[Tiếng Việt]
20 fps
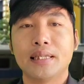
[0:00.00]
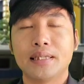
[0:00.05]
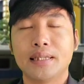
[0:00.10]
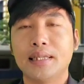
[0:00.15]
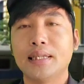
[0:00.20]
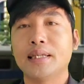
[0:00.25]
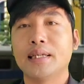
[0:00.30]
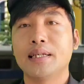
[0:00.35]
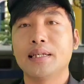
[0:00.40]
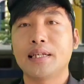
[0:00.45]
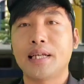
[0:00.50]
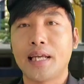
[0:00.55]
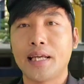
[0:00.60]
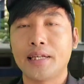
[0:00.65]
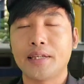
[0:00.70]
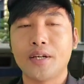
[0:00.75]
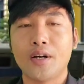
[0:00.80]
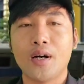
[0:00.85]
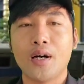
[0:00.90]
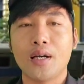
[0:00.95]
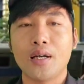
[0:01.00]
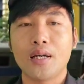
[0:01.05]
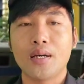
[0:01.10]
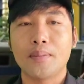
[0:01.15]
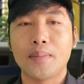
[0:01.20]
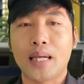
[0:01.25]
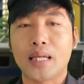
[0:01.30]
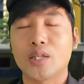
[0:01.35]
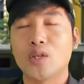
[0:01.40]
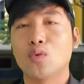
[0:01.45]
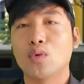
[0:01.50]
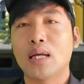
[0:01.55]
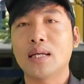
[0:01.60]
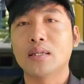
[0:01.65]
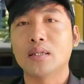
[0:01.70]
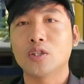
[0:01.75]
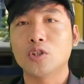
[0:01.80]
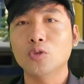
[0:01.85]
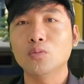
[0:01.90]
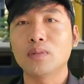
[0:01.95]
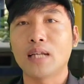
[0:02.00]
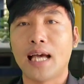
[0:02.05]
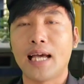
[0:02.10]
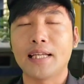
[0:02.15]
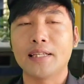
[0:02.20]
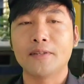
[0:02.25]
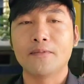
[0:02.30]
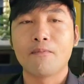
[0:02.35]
những cái đơn kiện đó mặc dù đã được rút lại